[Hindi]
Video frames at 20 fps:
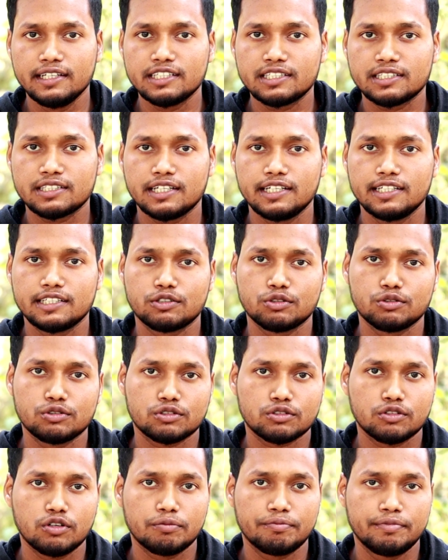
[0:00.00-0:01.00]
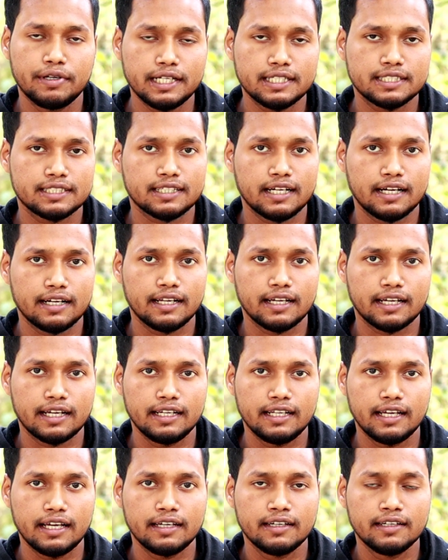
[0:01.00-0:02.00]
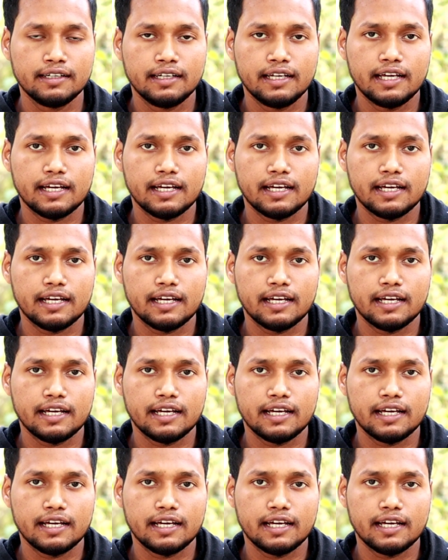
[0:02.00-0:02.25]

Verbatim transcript: इस इश्यूज़ को फिक्स करने के लिए